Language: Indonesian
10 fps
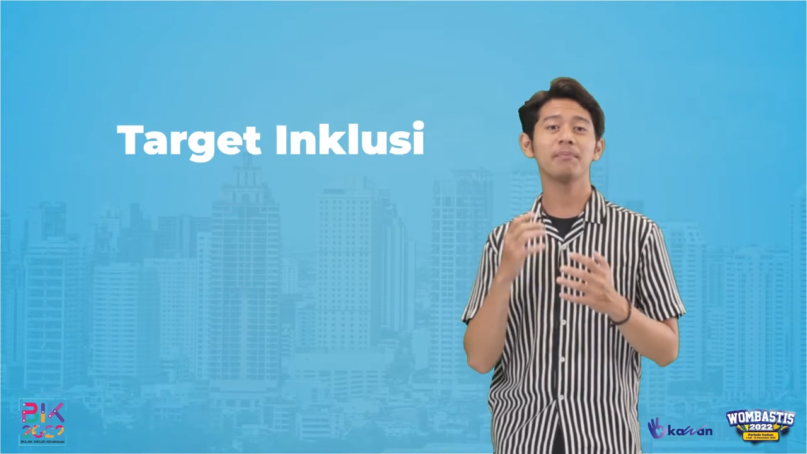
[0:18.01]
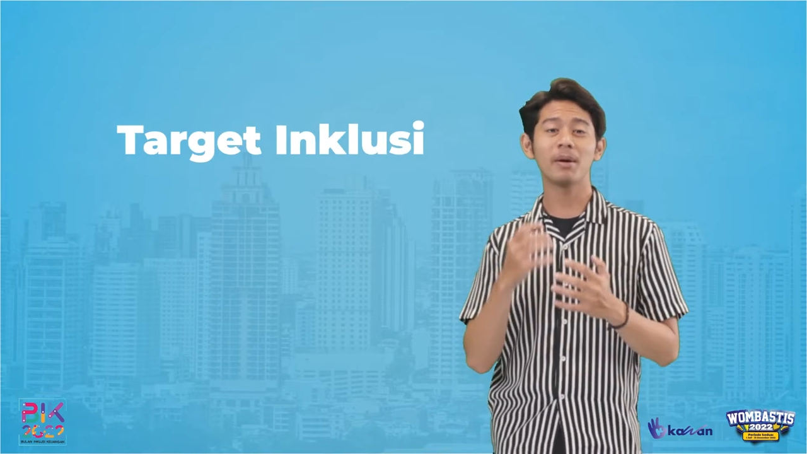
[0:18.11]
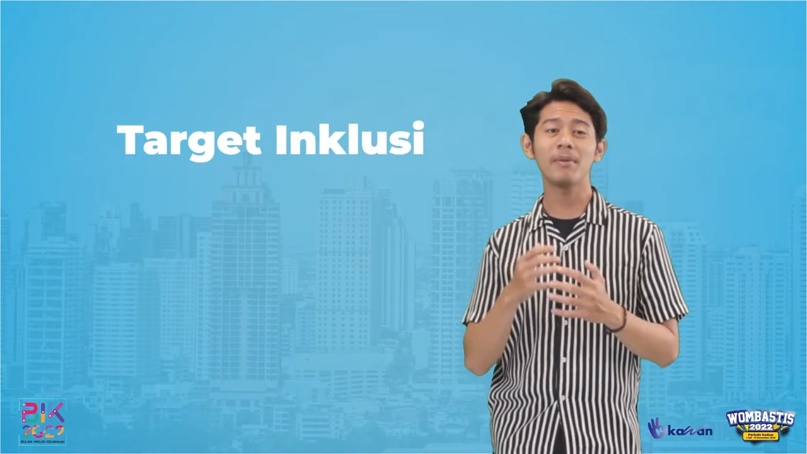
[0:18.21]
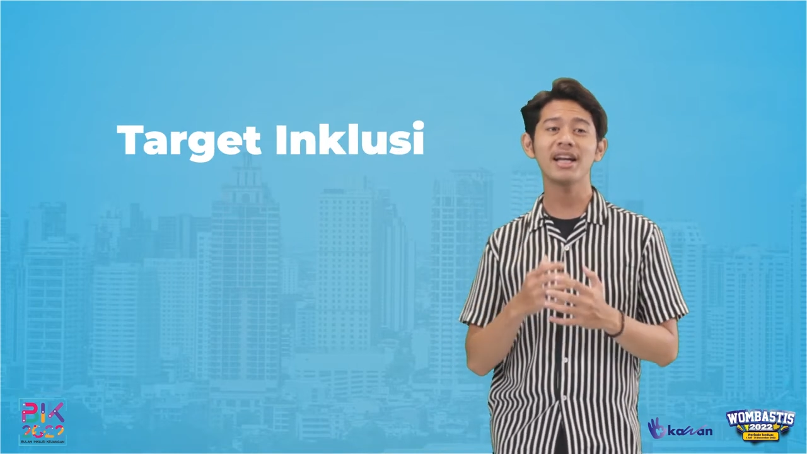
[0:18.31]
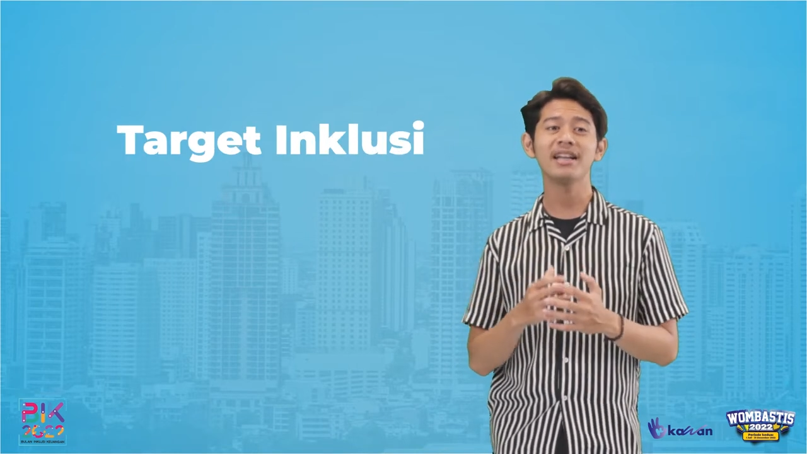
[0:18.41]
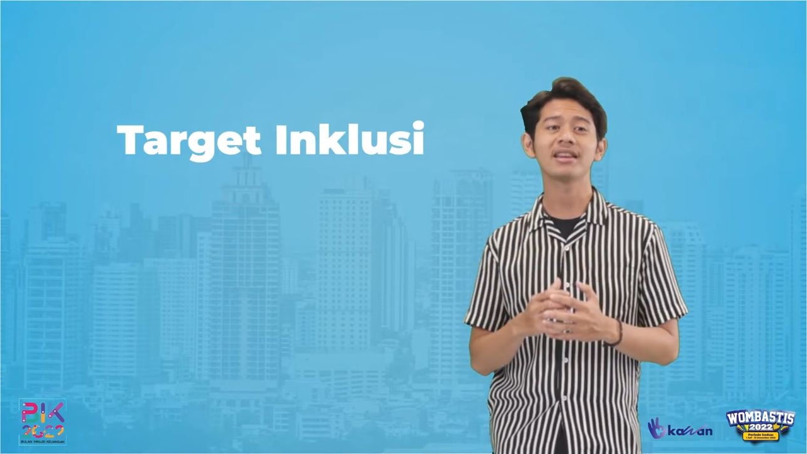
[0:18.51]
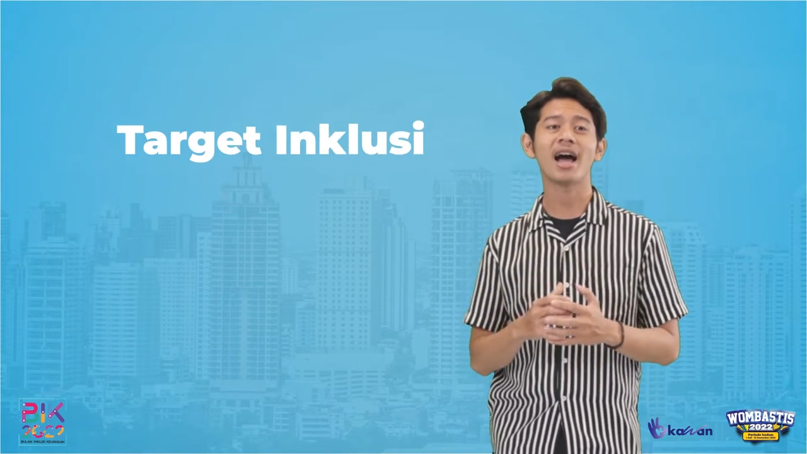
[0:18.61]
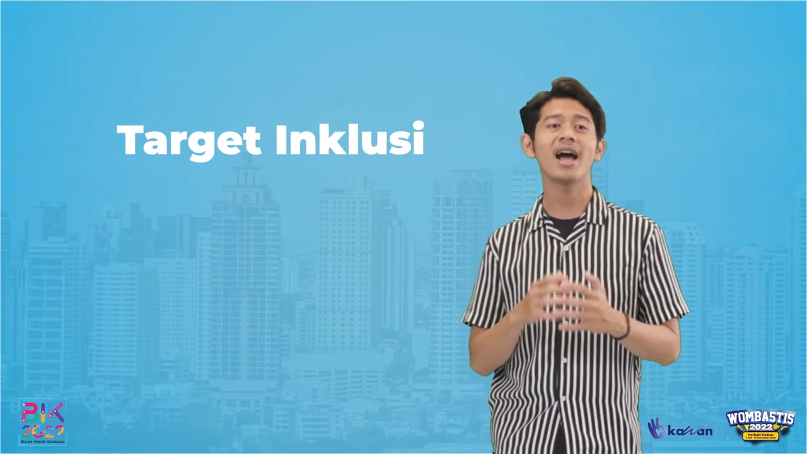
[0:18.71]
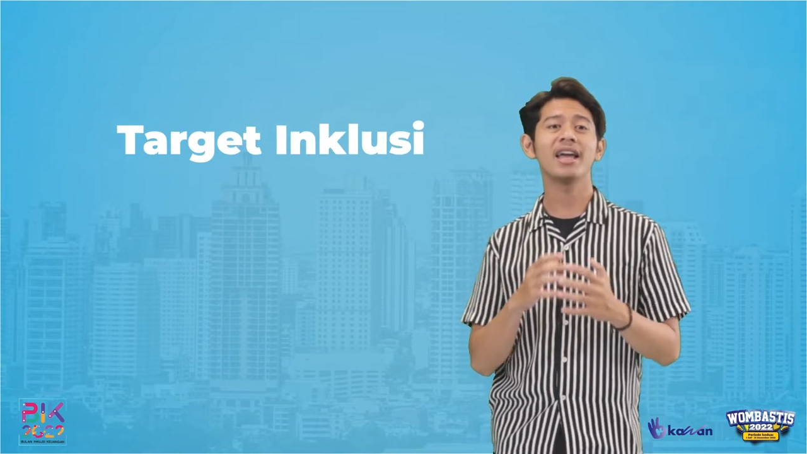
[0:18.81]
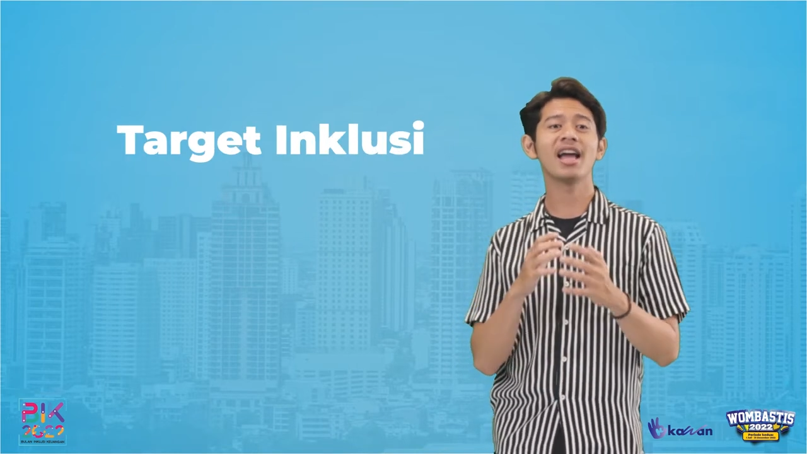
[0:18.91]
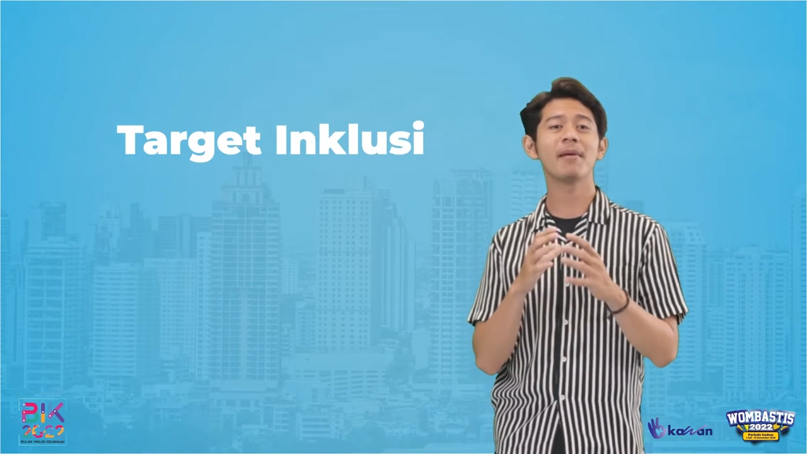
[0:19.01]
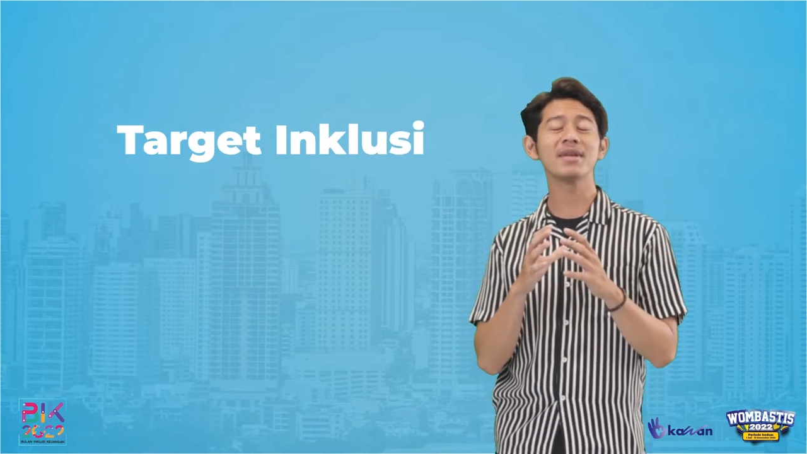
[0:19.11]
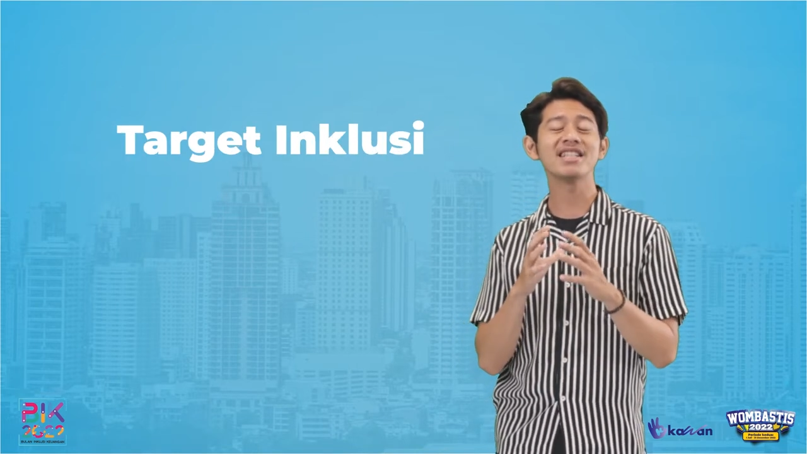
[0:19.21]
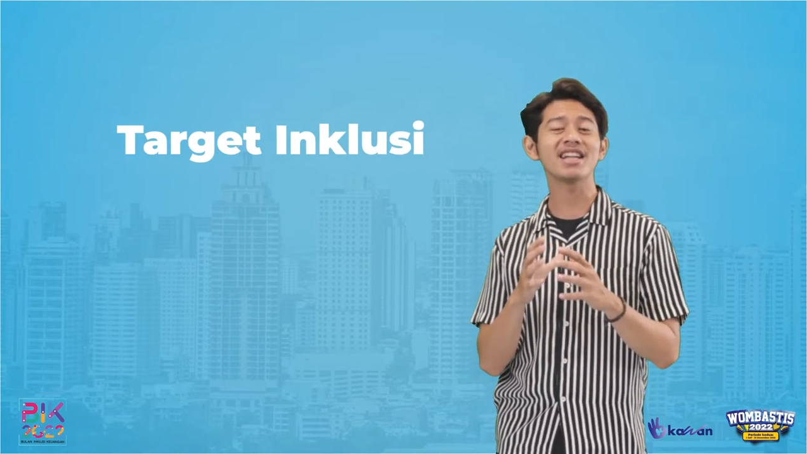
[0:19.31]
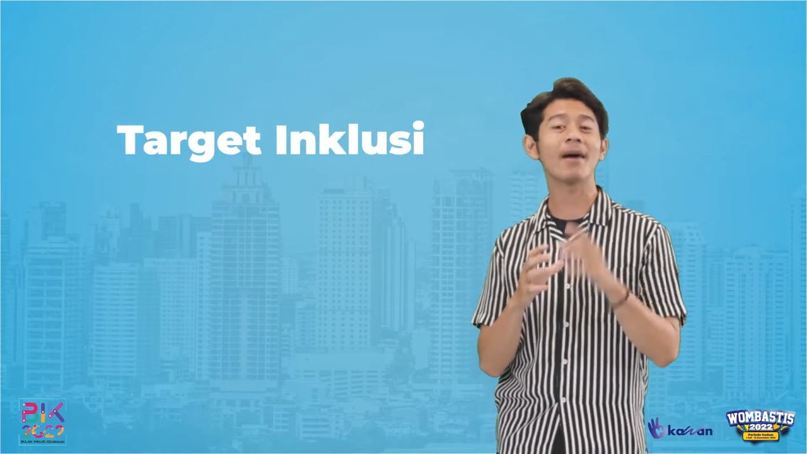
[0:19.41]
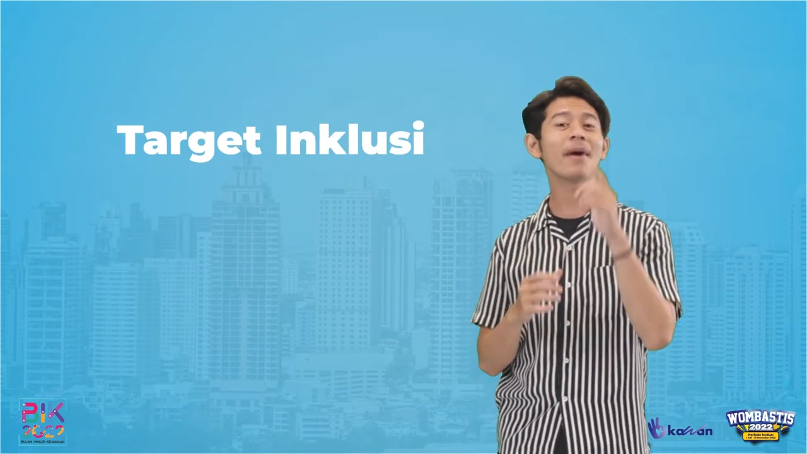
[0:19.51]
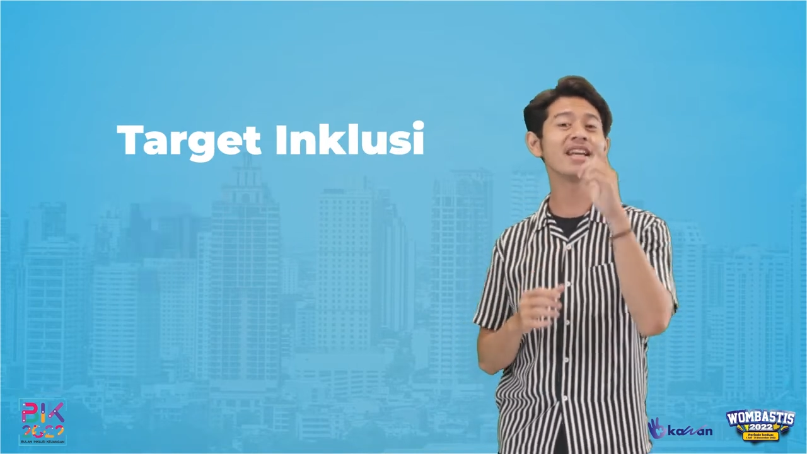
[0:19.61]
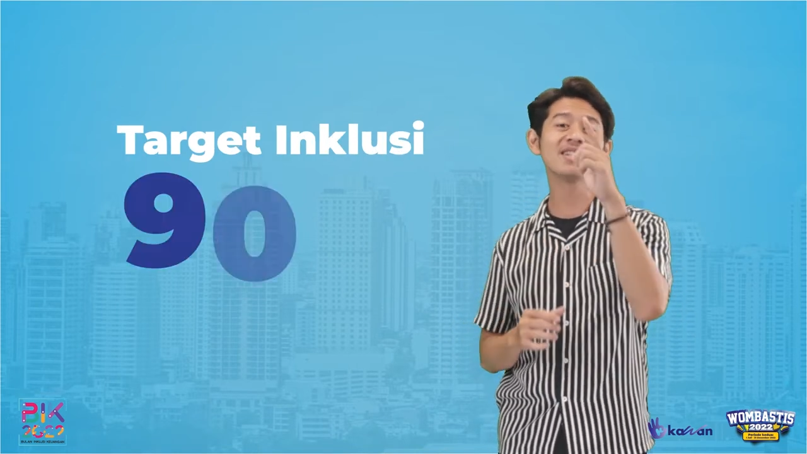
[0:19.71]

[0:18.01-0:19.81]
pemerintah yang mencapai